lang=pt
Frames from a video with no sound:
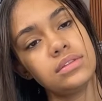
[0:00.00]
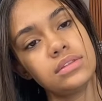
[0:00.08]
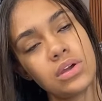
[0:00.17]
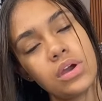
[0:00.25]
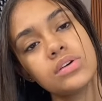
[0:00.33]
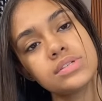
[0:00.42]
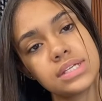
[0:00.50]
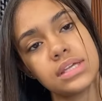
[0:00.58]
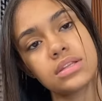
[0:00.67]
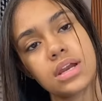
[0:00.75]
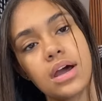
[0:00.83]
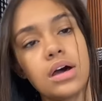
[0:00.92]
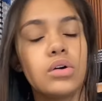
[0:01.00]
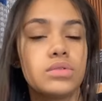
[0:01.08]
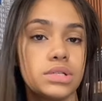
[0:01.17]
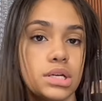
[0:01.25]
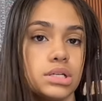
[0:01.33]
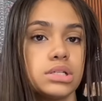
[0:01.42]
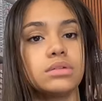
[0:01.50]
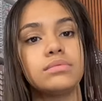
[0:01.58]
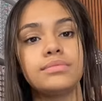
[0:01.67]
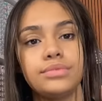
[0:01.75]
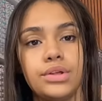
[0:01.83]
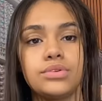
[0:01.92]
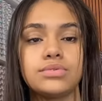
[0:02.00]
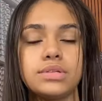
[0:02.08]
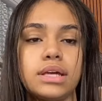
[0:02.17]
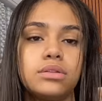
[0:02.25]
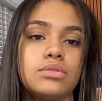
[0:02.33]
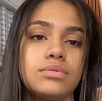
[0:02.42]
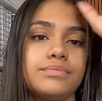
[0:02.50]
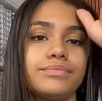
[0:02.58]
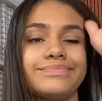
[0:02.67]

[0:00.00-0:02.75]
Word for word: teocêntrica, ou seja, Deus no centro.